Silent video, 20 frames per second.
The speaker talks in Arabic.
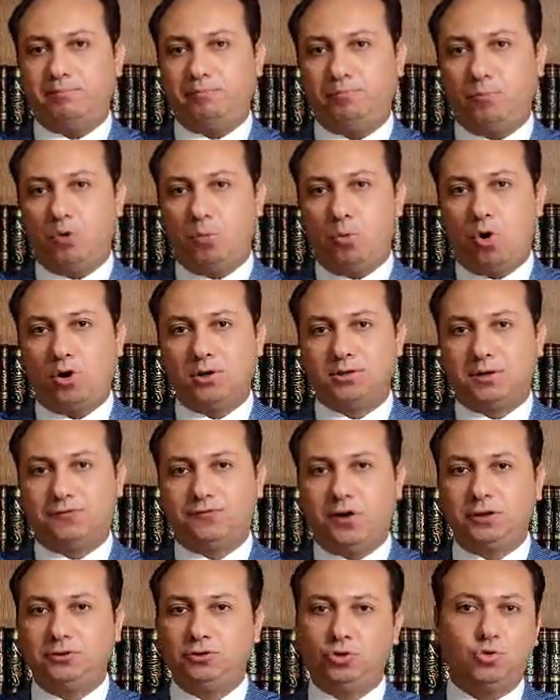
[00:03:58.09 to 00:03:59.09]

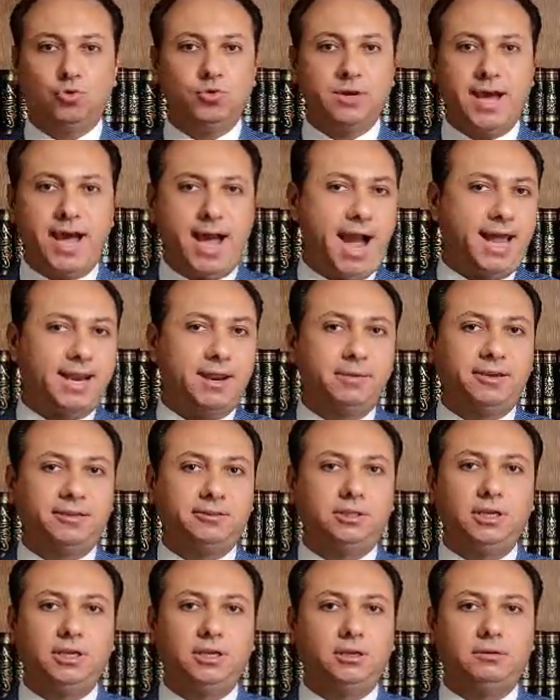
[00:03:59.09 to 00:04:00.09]
بمواصفات يكون اعلى
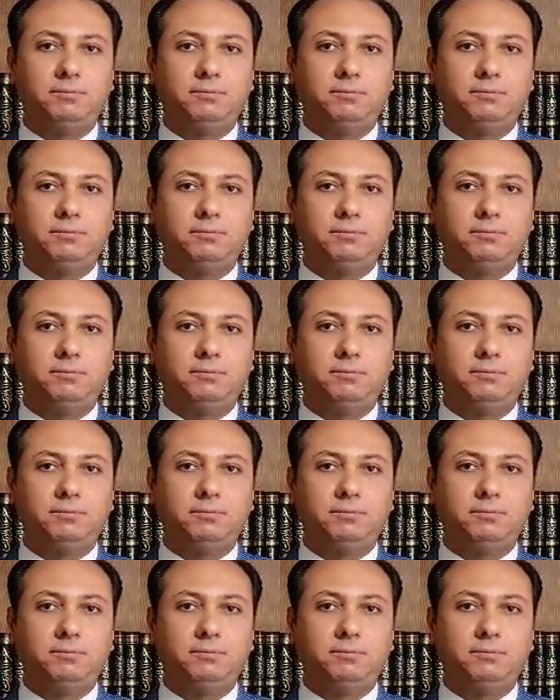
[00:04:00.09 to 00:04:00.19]
بكتير